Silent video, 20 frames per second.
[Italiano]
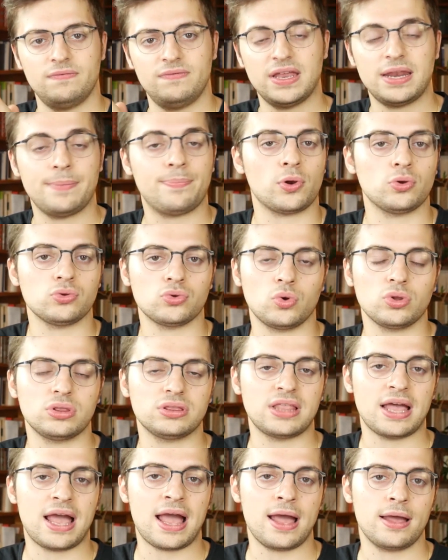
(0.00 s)
viene
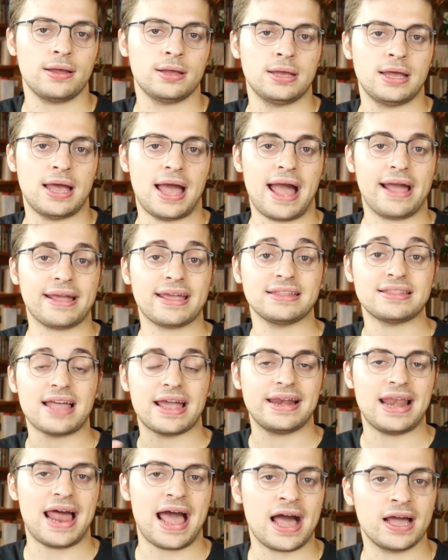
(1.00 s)
prodotta anche
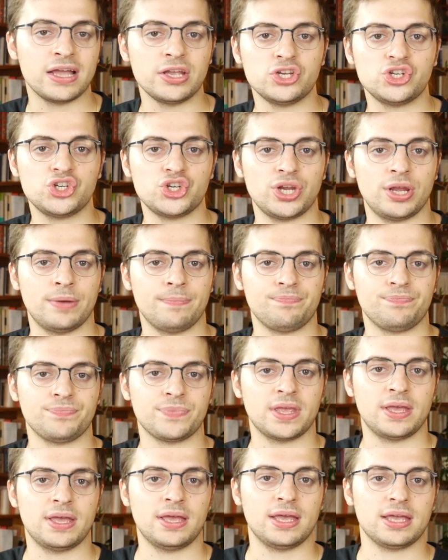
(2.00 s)
dai laici,
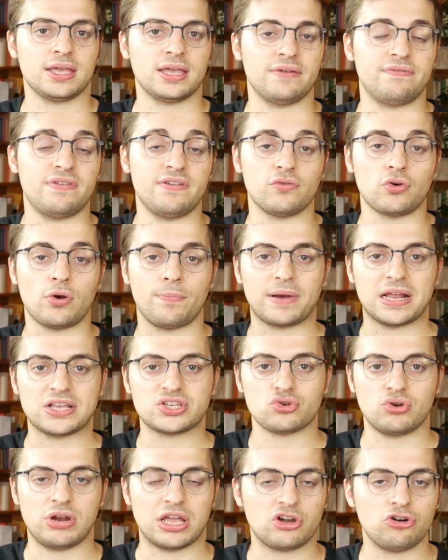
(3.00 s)
che vivono
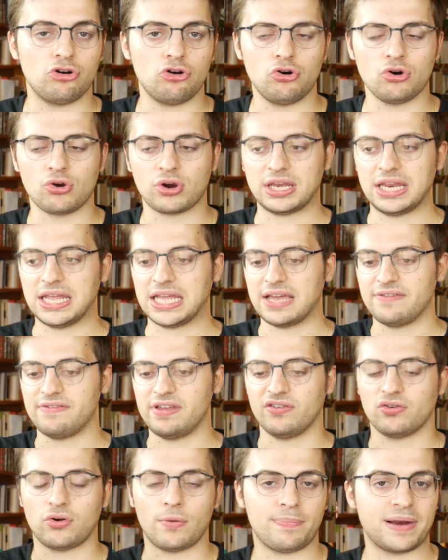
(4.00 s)
presso le corti, che
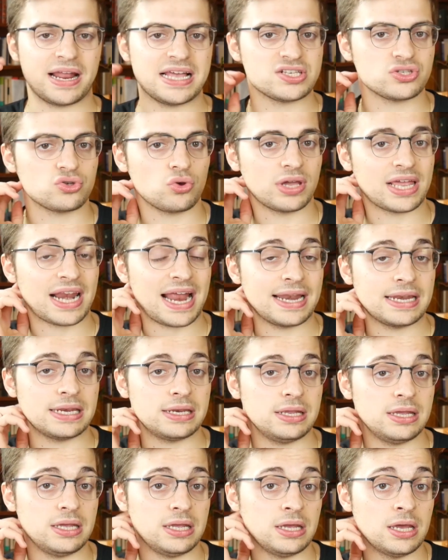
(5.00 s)
vivono presso
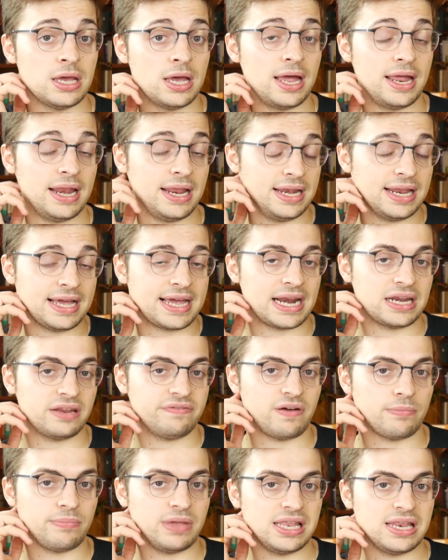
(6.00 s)
grandi, eh, le grandi
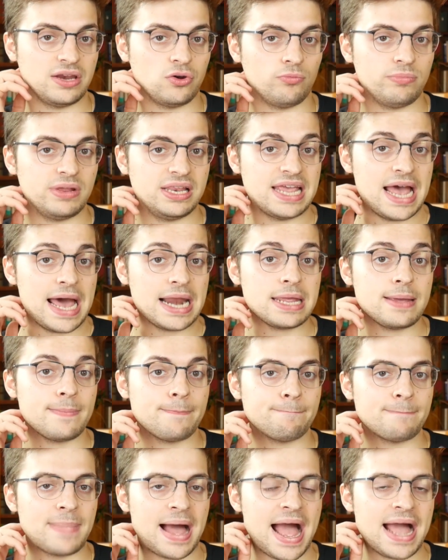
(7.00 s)
famiglie nobiliari,
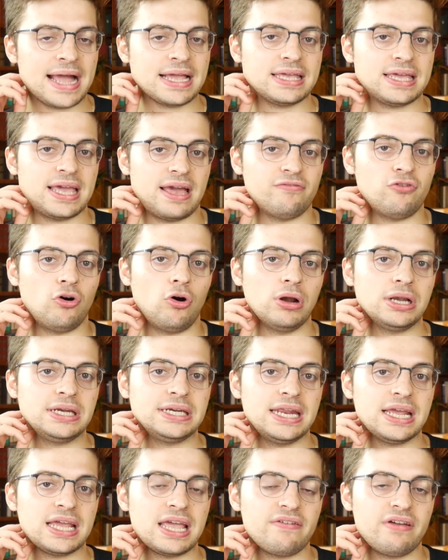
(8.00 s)
ma anche a
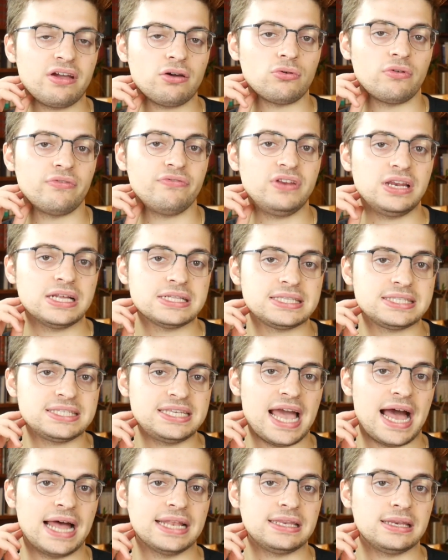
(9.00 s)
volte che vengono
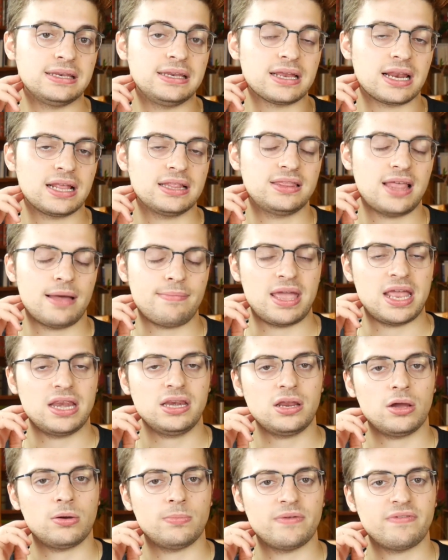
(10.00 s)
finanziate
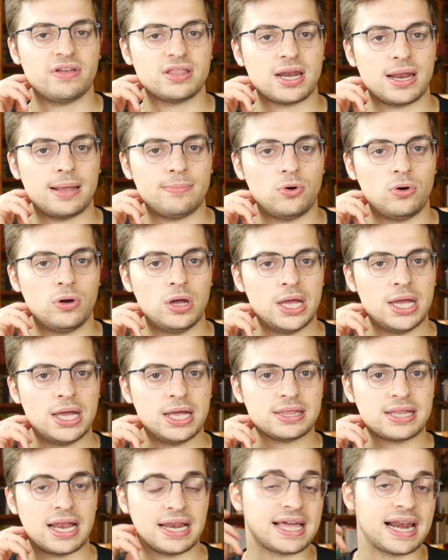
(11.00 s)
direttamente, come vedremo,
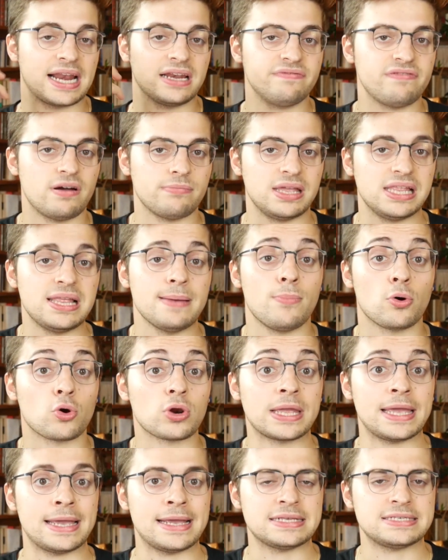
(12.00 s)
dalle grandi famiglie
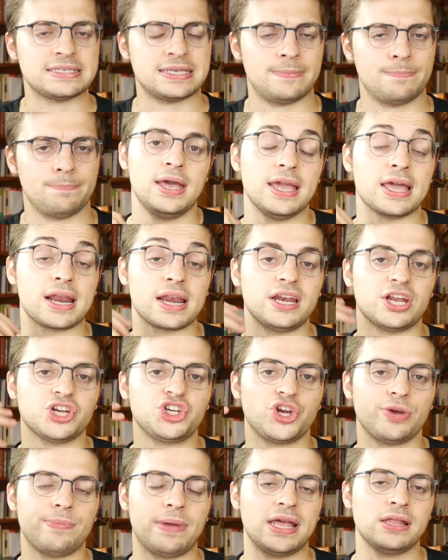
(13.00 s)
borghesi. Il
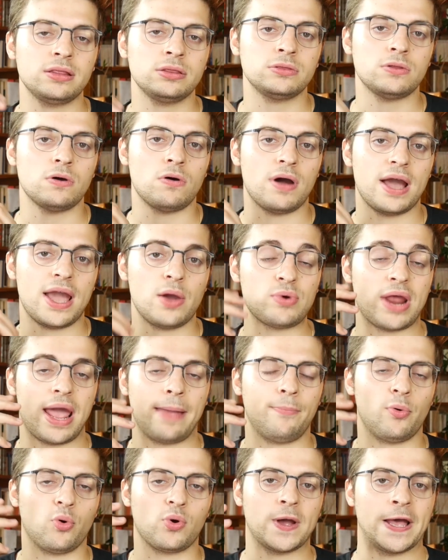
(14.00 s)
Rinascimento è
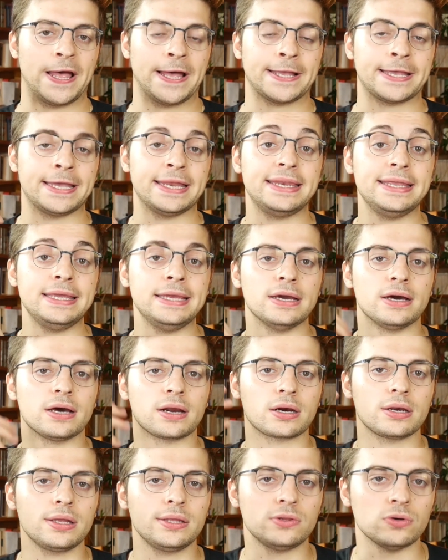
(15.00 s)
un'epoca anche di
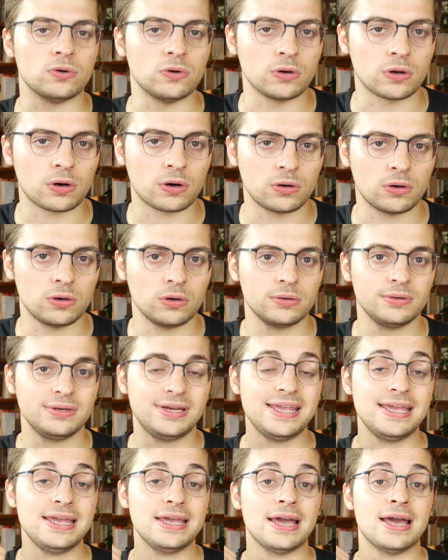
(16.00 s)
ritorno,
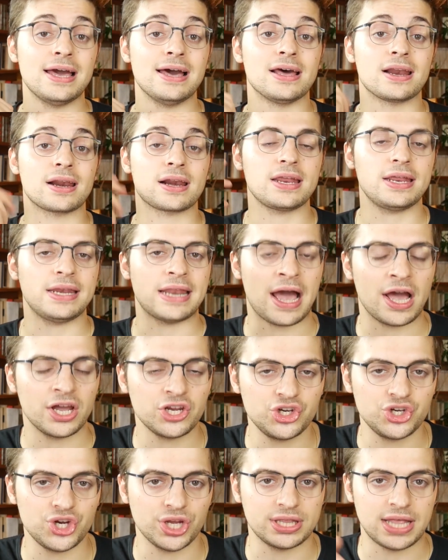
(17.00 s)
di
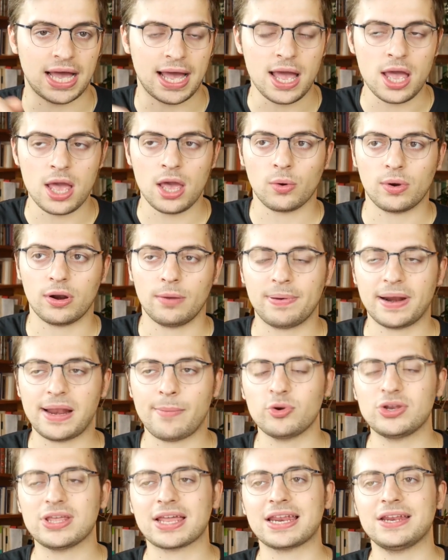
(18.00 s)
rinascita. Quando
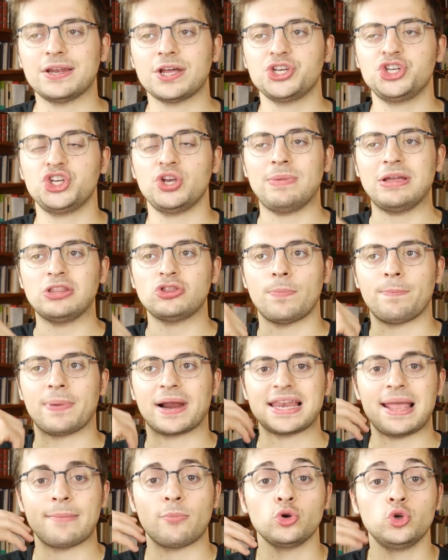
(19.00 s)
parliamo di Rinascimento
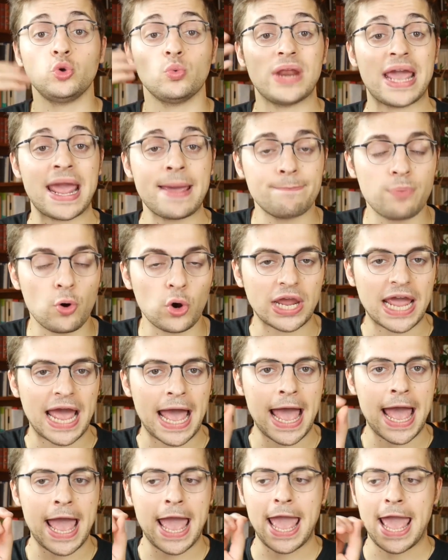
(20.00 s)
parliamo di
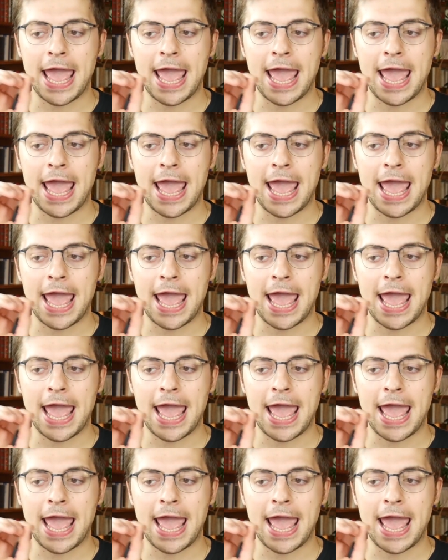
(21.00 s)
un'epoca